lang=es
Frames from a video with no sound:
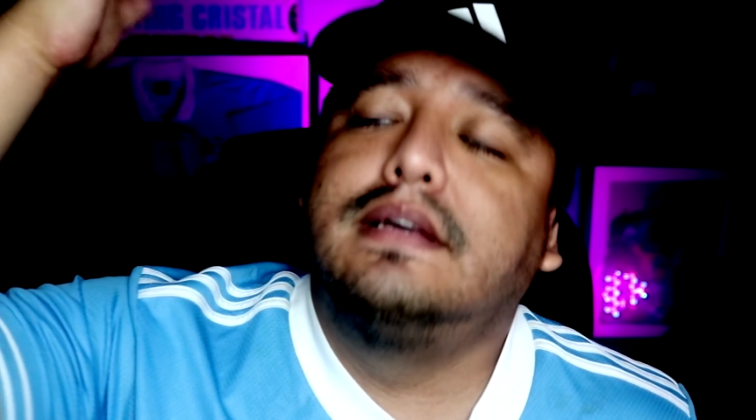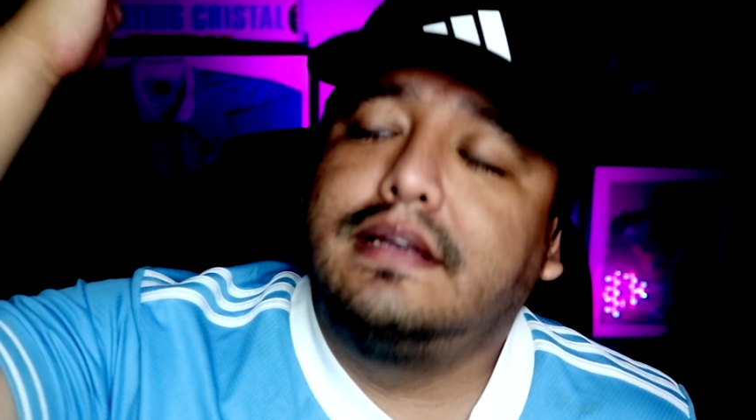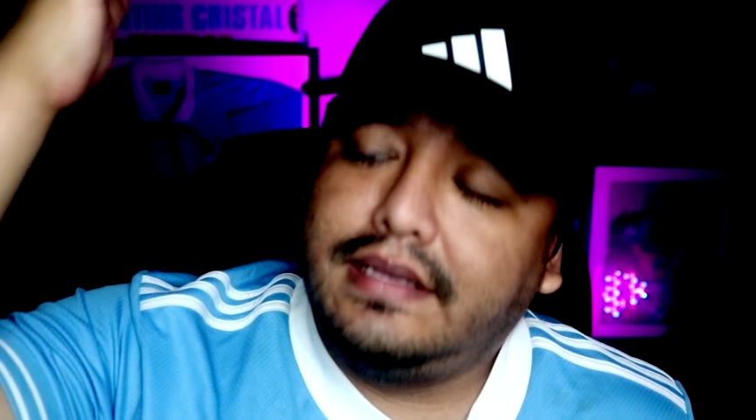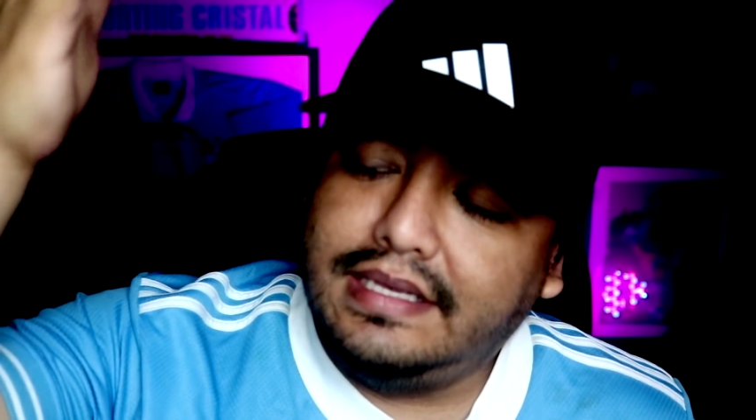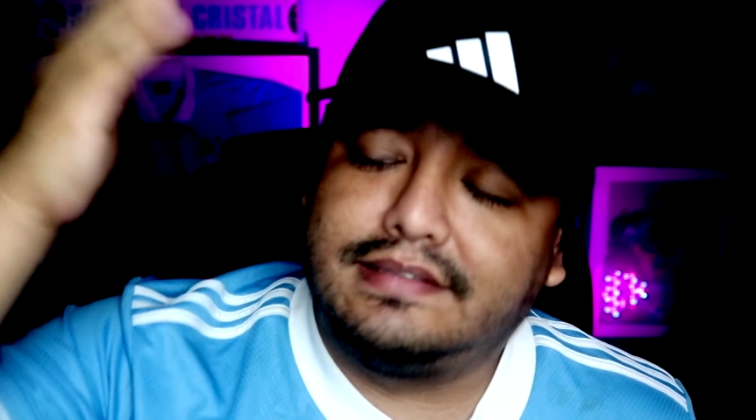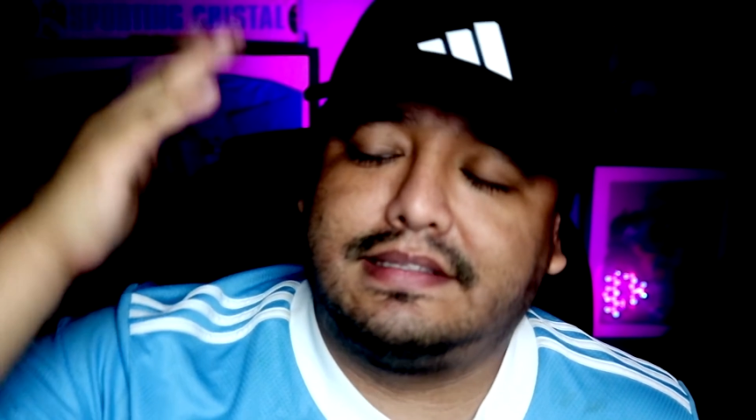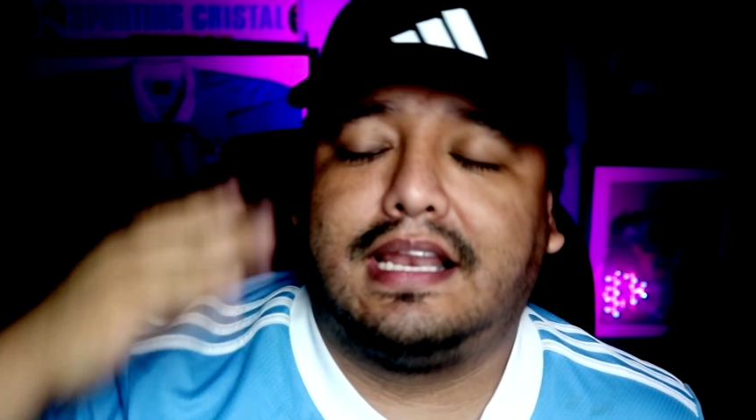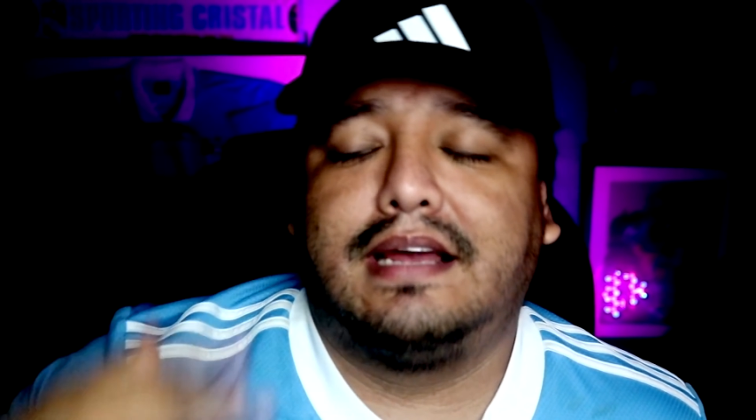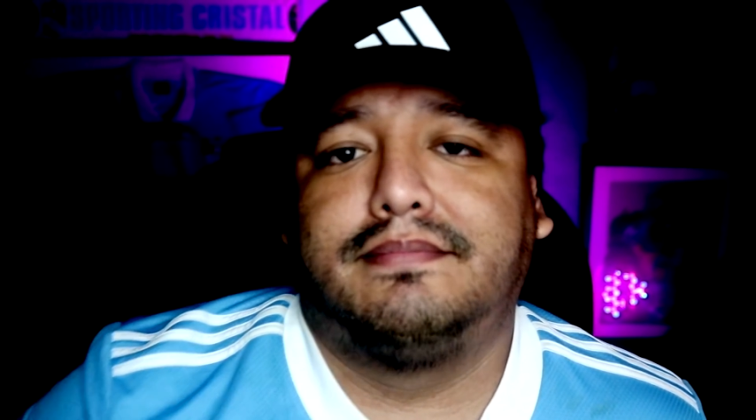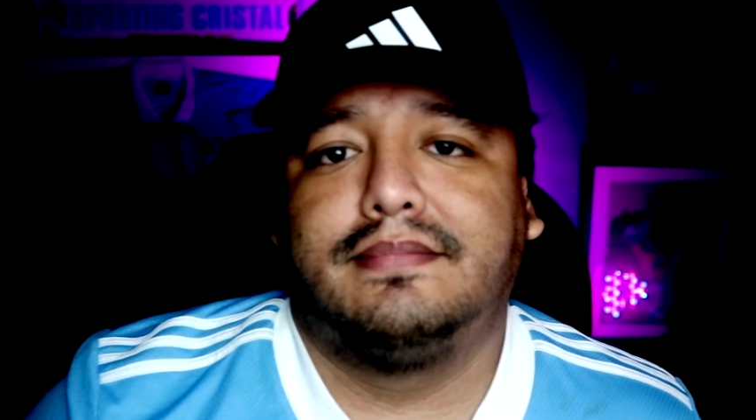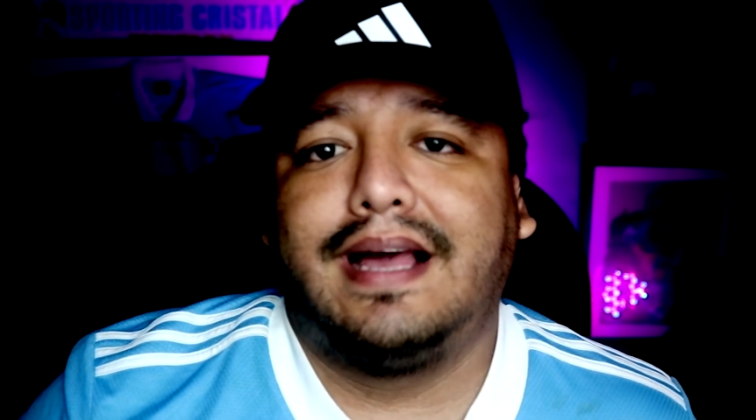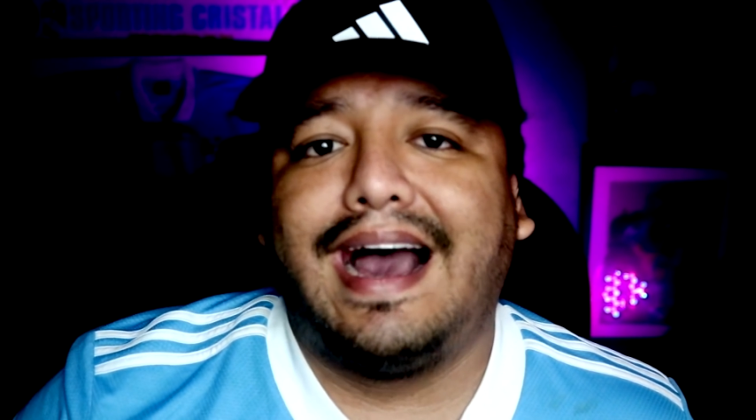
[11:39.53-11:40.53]
Instagram,
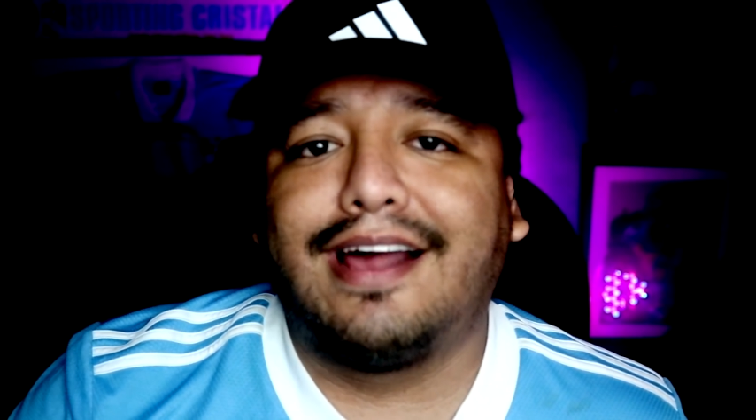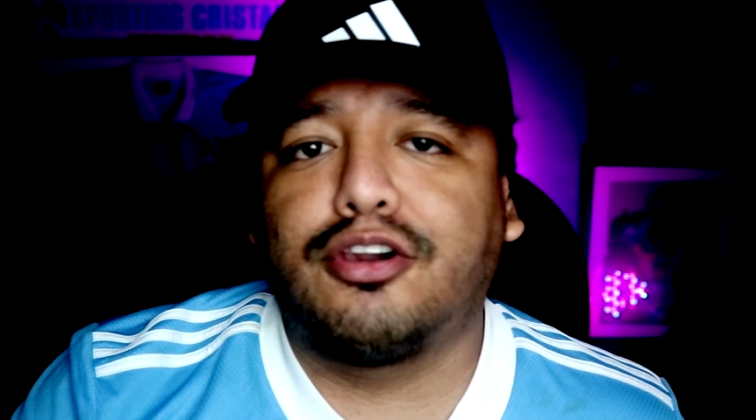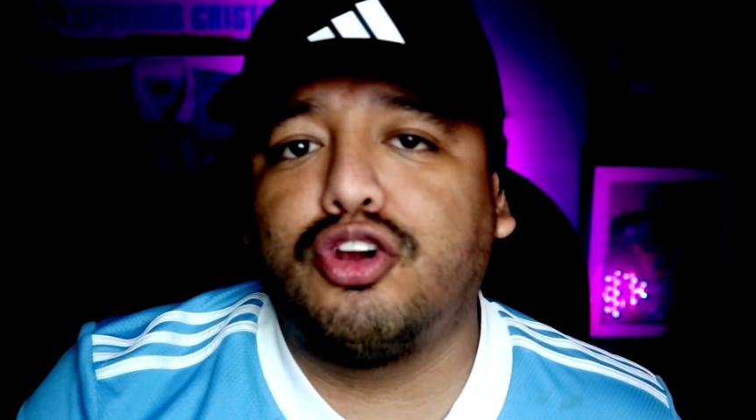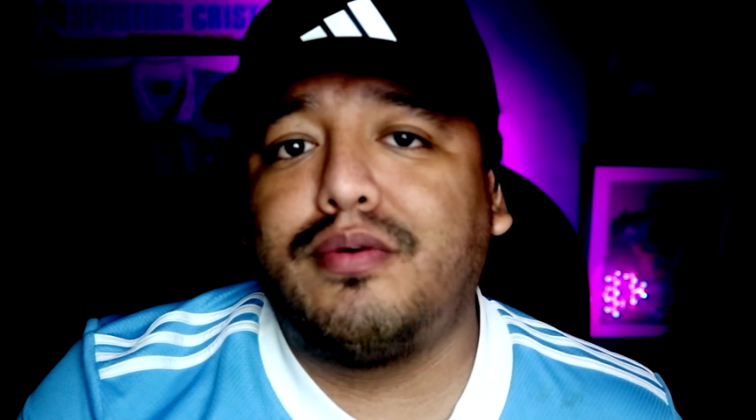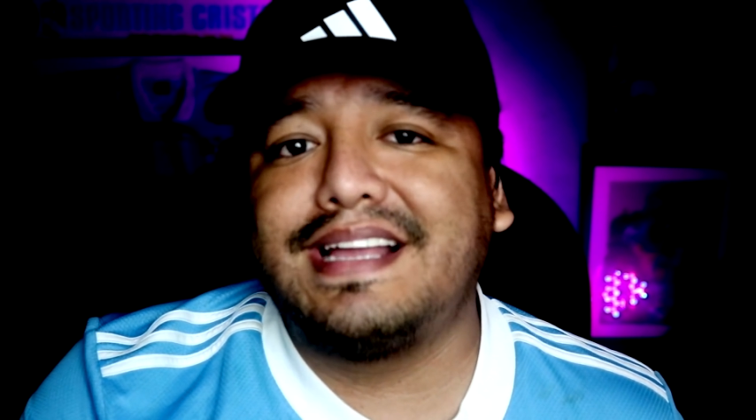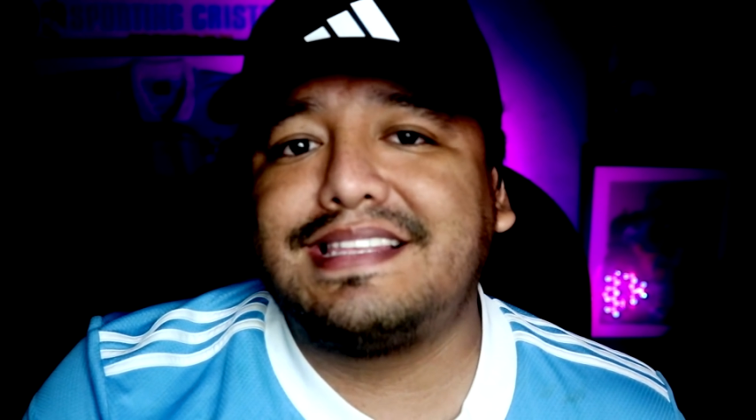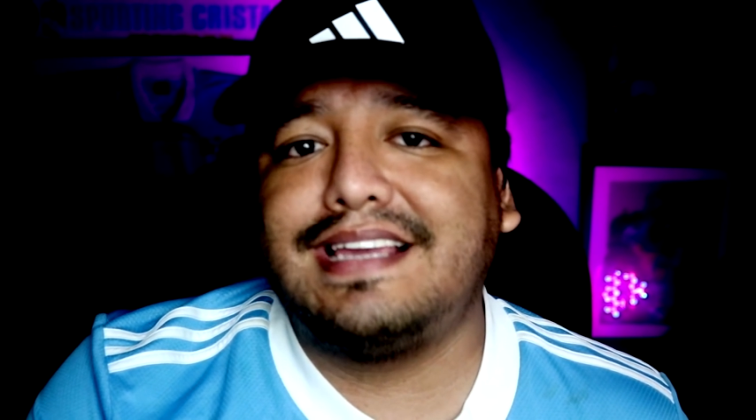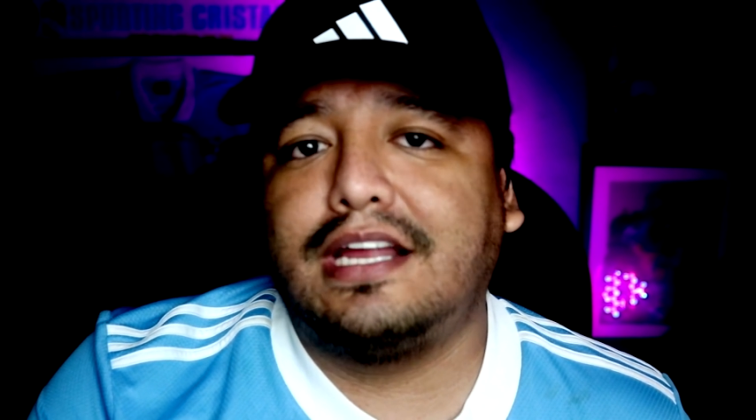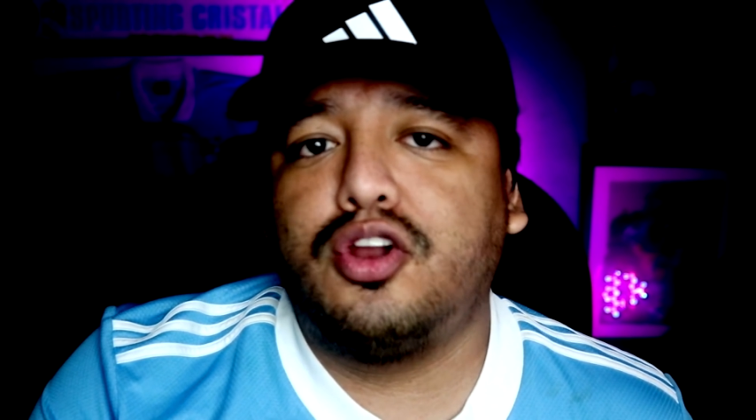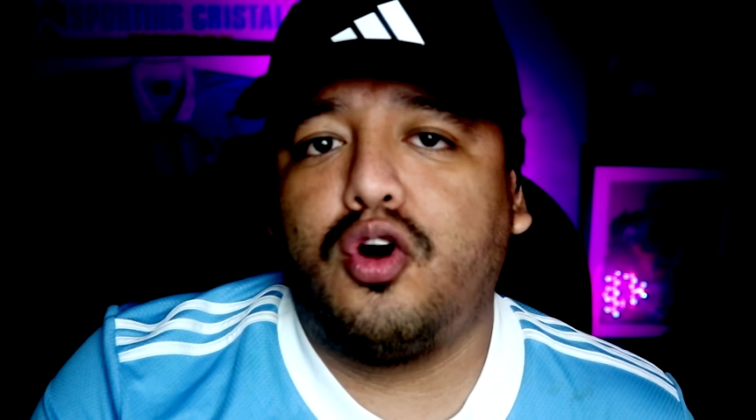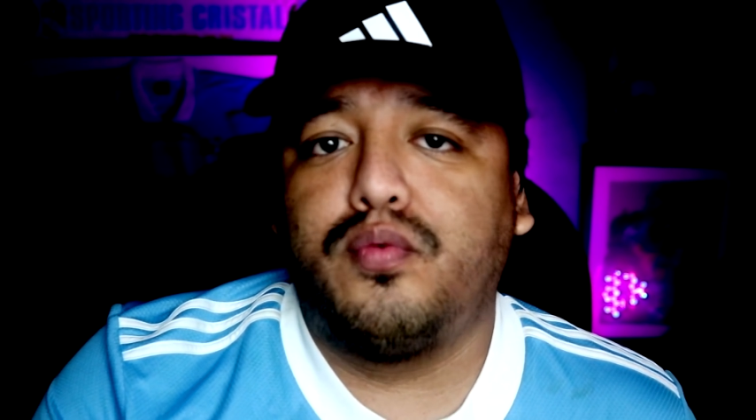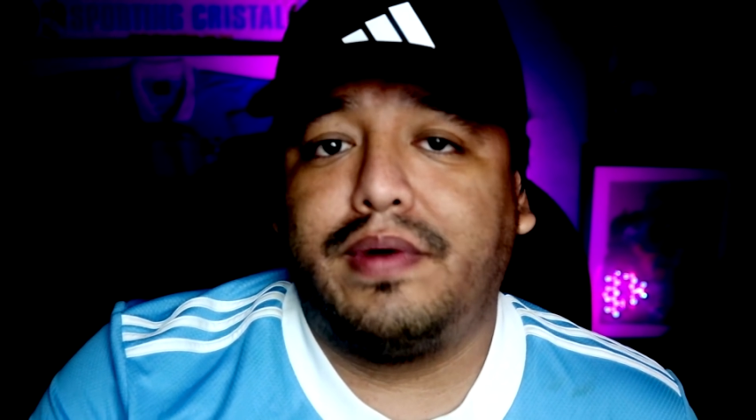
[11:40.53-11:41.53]
arroba Jan Over.